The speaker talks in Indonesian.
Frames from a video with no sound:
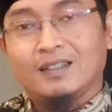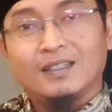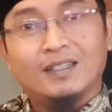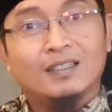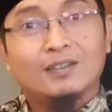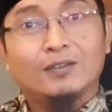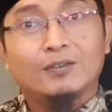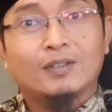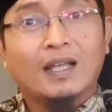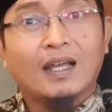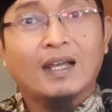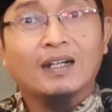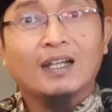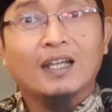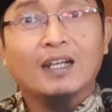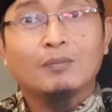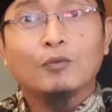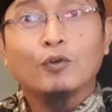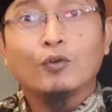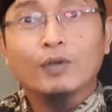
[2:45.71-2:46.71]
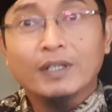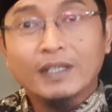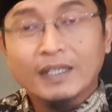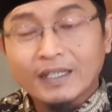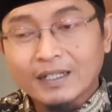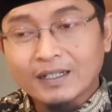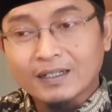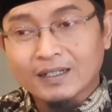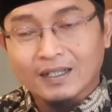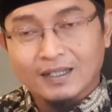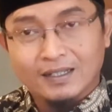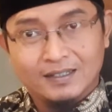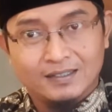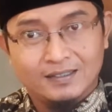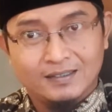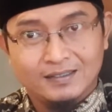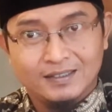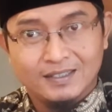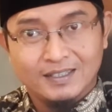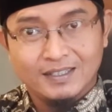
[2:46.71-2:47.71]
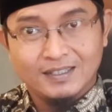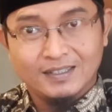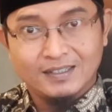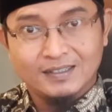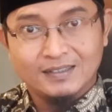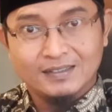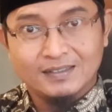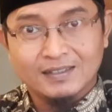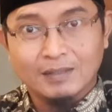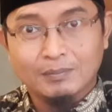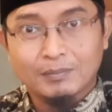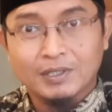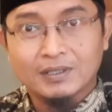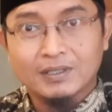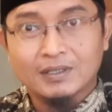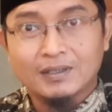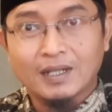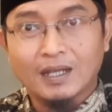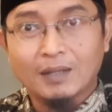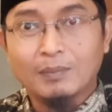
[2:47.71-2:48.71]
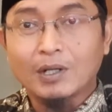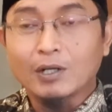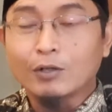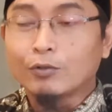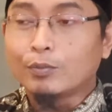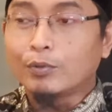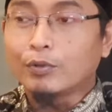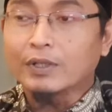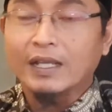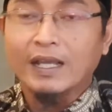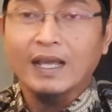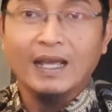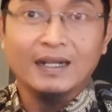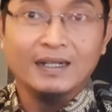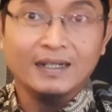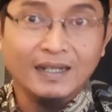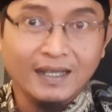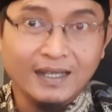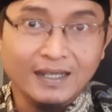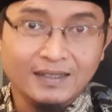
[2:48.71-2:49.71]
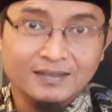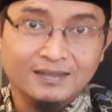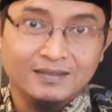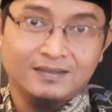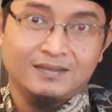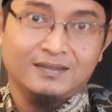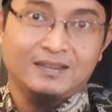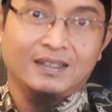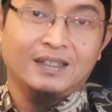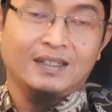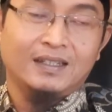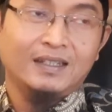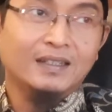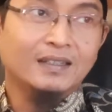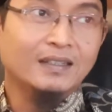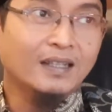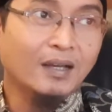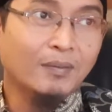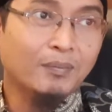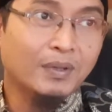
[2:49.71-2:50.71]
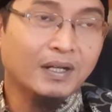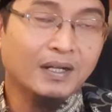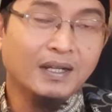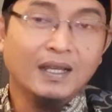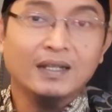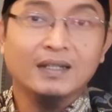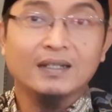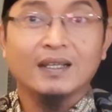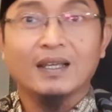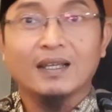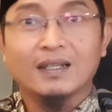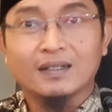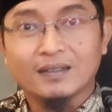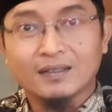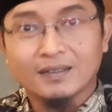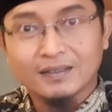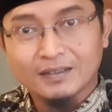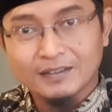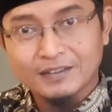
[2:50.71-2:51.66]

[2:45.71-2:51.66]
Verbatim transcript: itu tak akan mungkin lah ya, sampai tidak menghubungi Anda hingga berhari-hari.